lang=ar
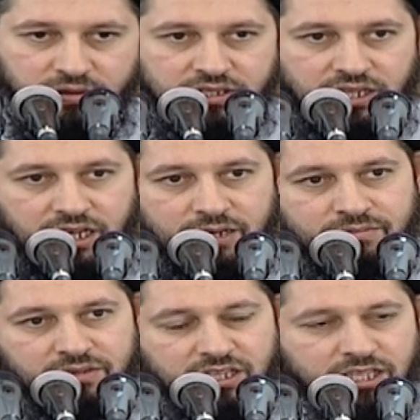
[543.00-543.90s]

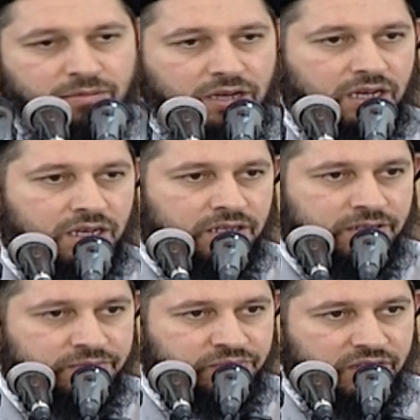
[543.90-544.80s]
والسلام خطبها
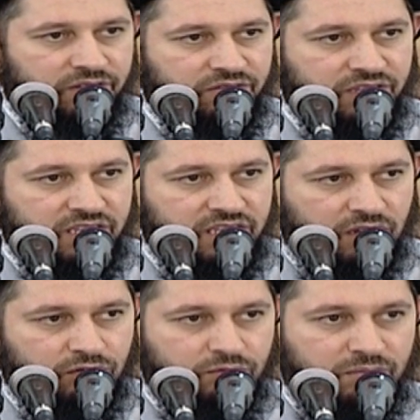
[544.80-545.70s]
في
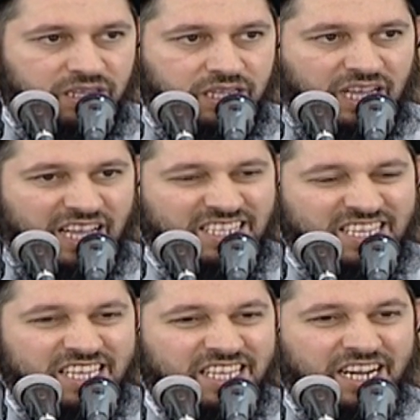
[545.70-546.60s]
يوم
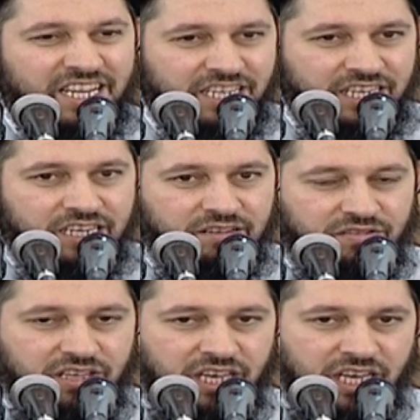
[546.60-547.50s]
غدير
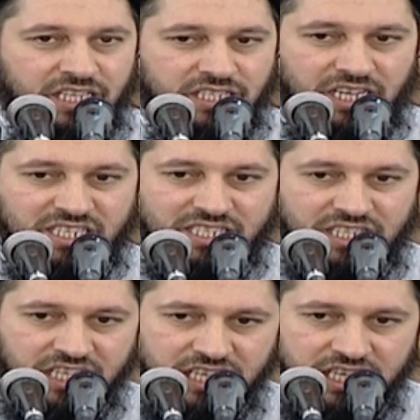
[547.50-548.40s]
في احدى
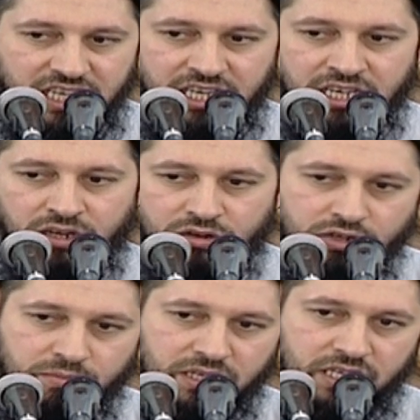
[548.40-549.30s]
سني
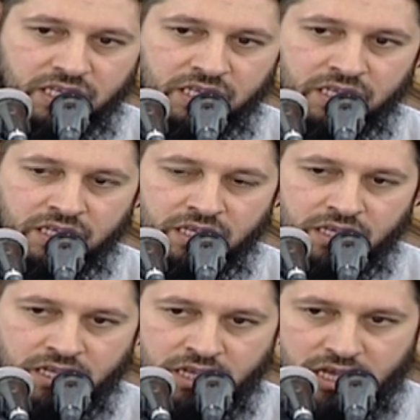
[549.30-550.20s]
حكمه
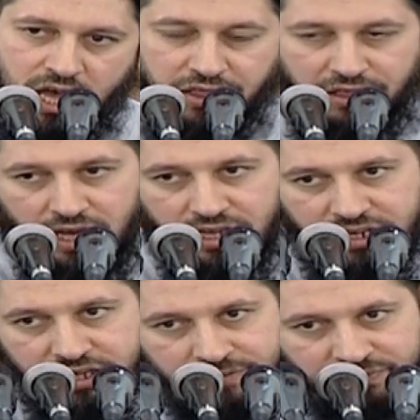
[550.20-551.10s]

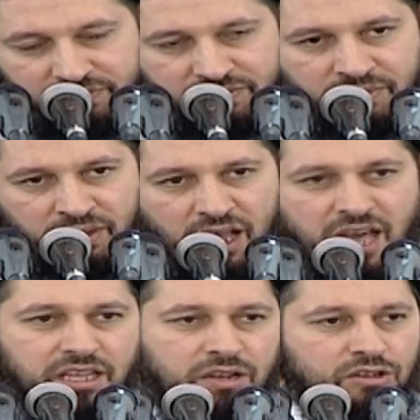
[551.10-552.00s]
الظاهري
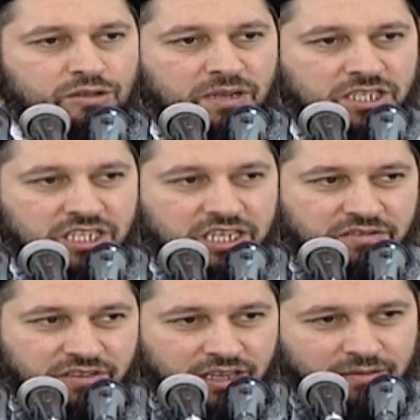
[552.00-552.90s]
هذه الخطبة
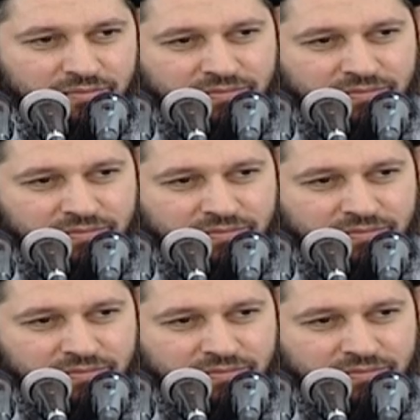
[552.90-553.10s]
الشريفة